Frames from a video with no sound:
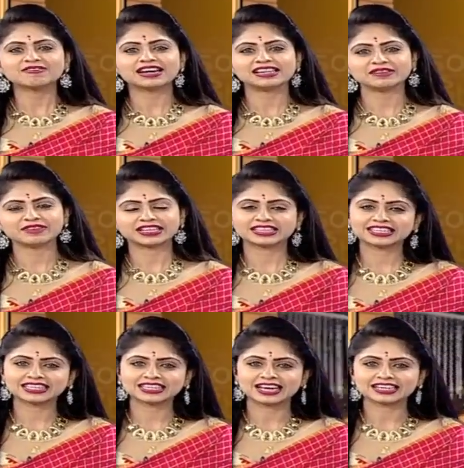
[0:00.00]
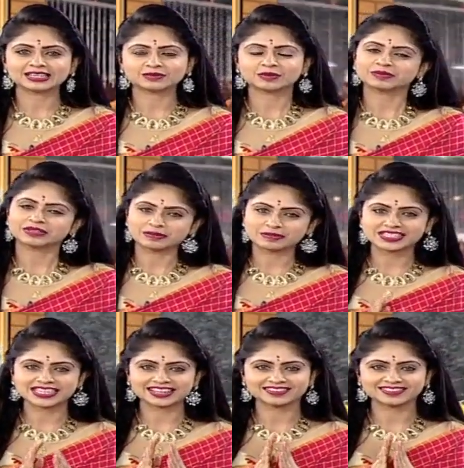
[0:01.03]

ఇవాళ వ్యక్తిగతం కార్యక్రమం నమస్తే